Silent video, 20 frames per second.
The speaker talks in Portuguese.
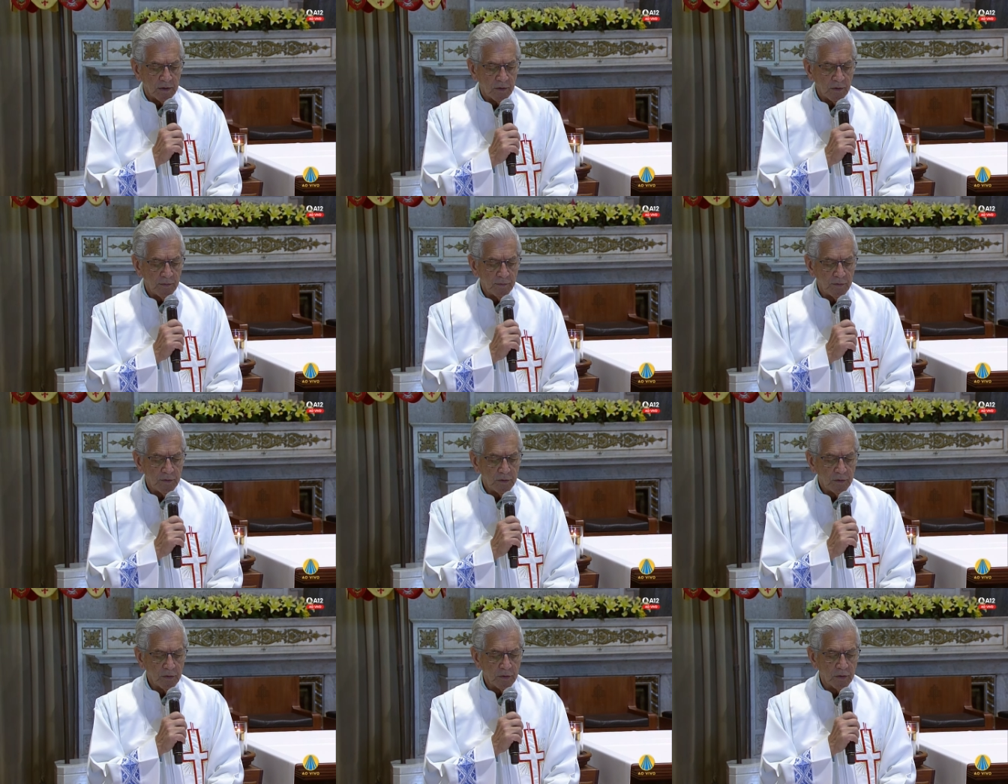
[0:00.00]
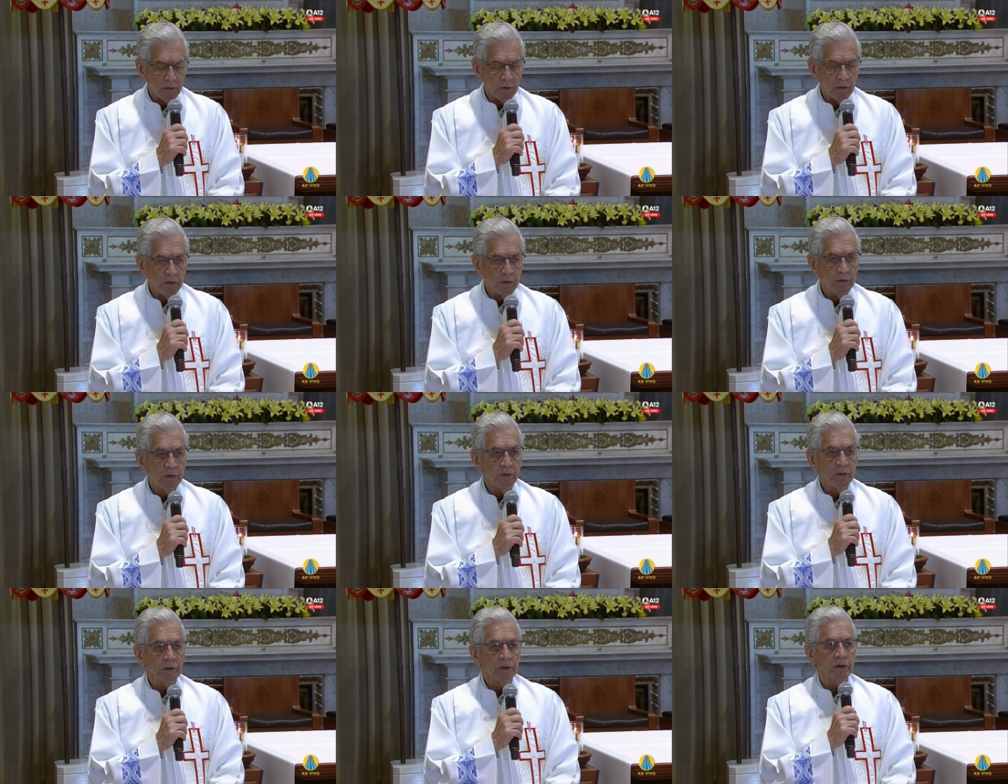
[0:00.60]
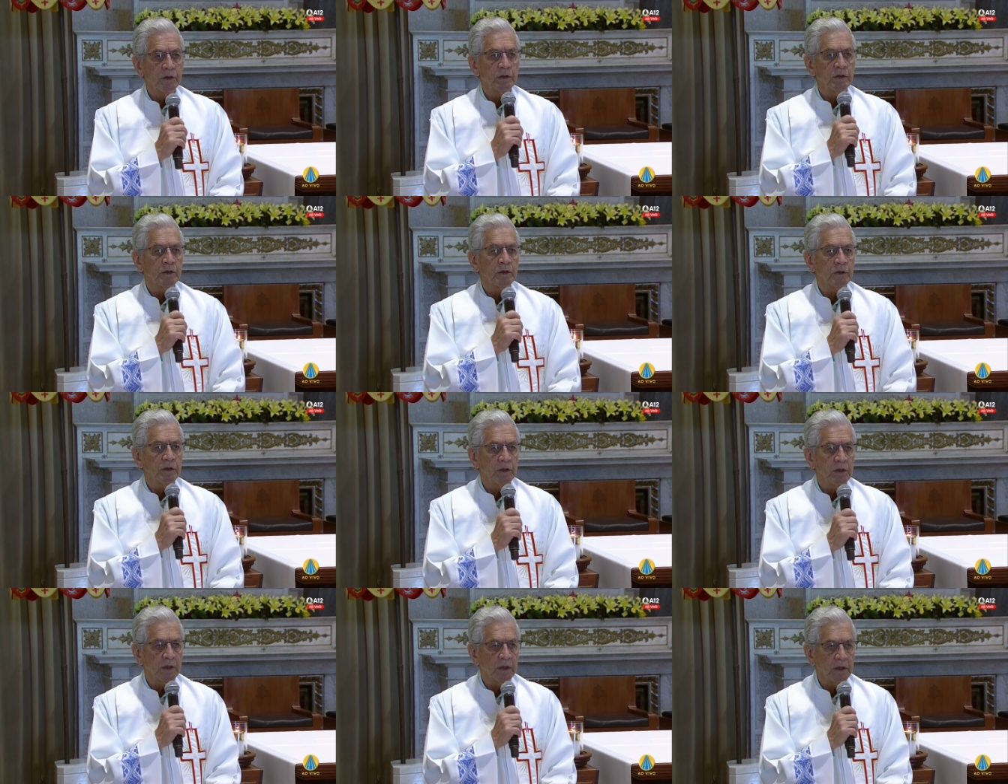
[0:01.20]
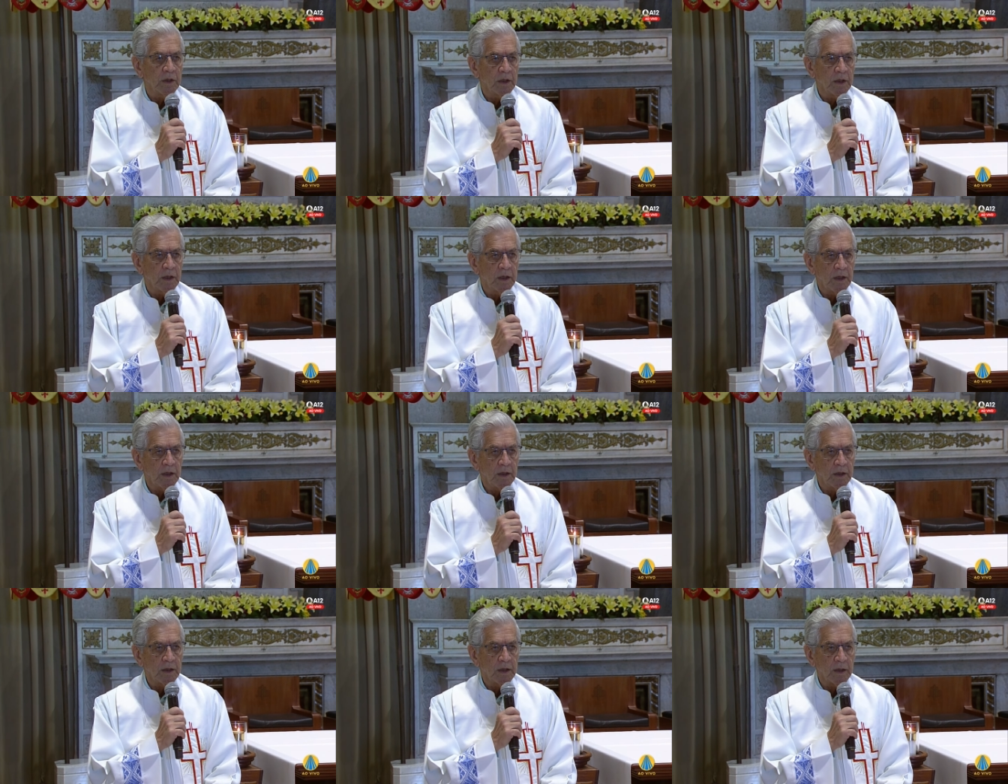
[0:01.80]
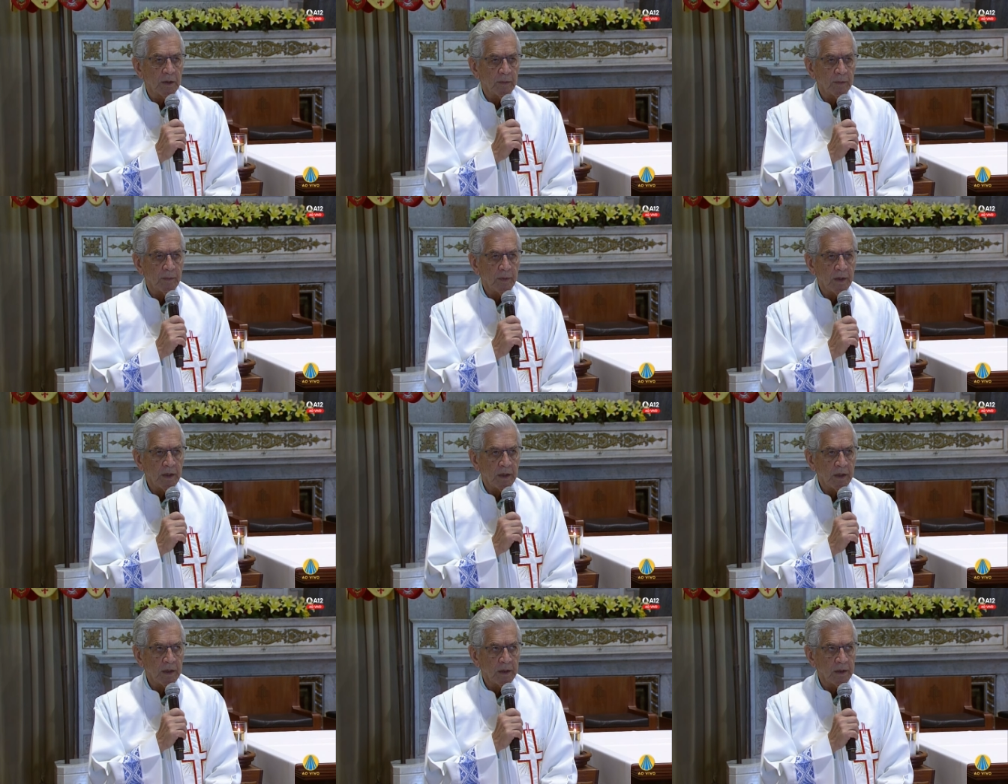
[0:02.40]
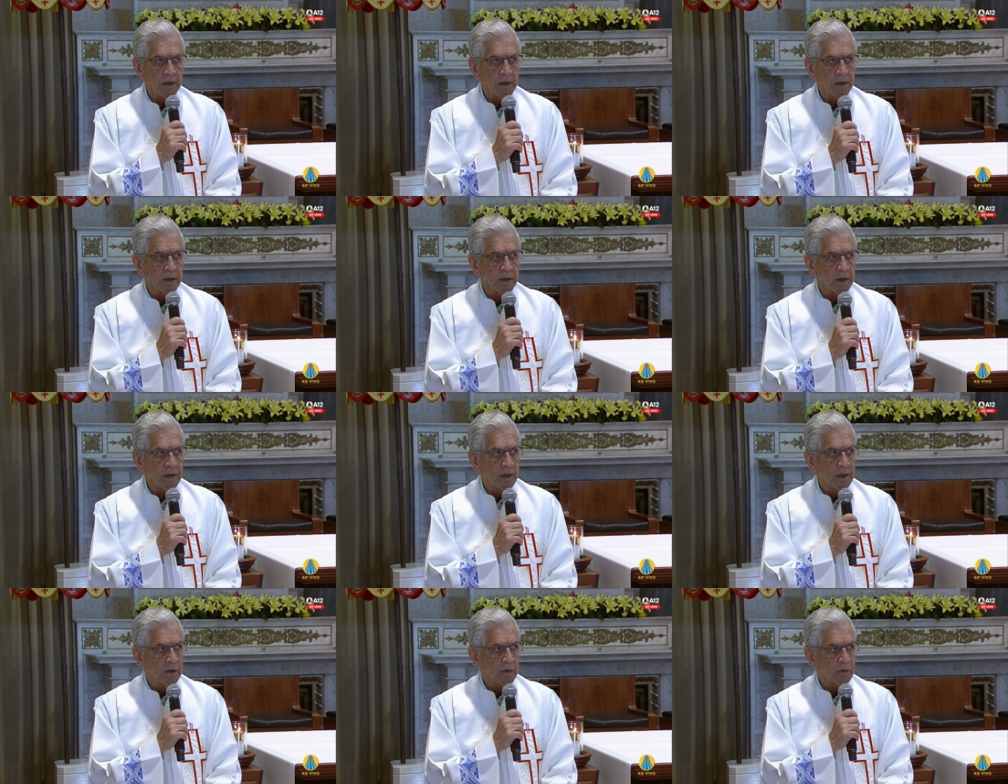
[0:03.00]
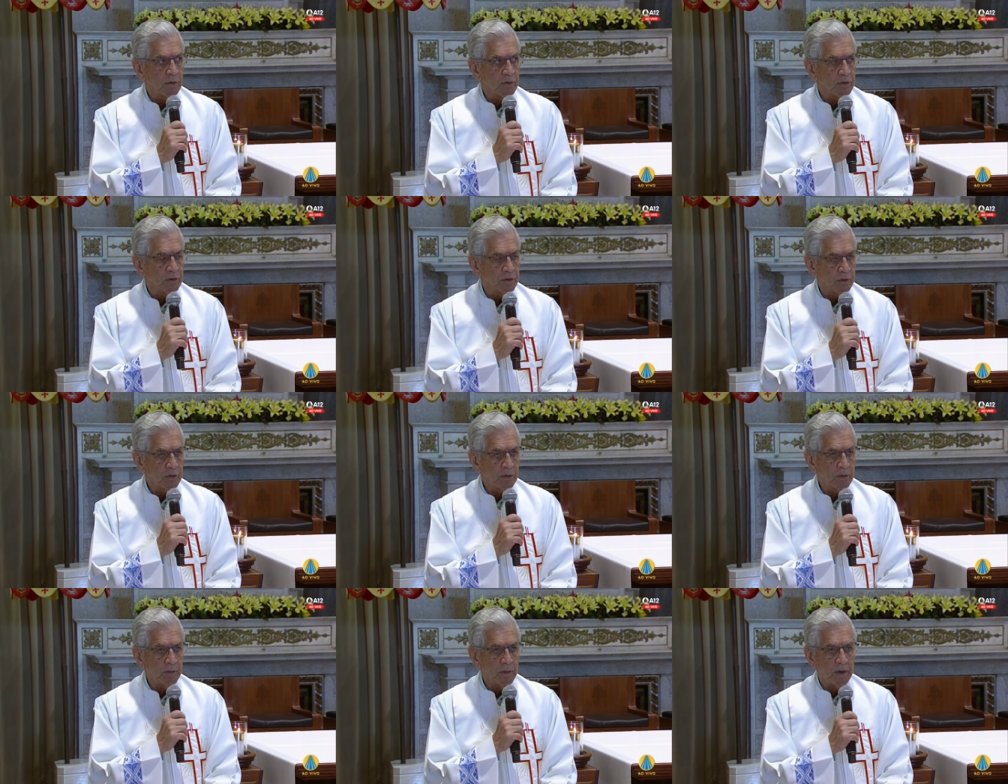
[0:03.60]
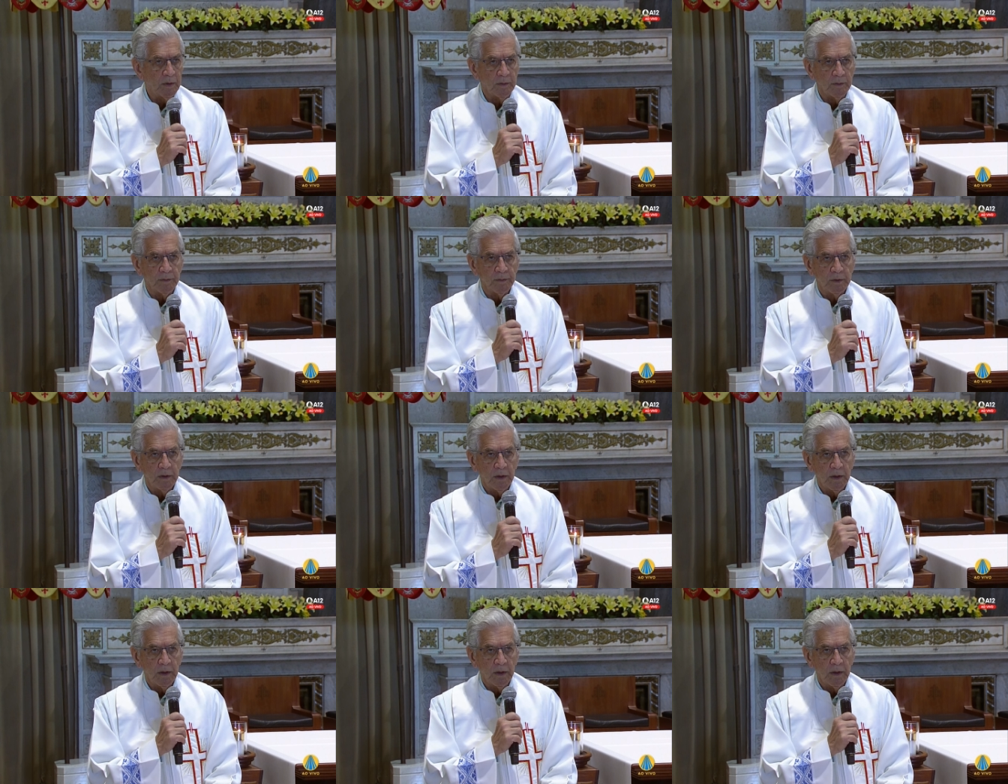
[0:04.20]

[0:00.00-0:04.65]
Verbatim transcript: Convido todos que, que também costumam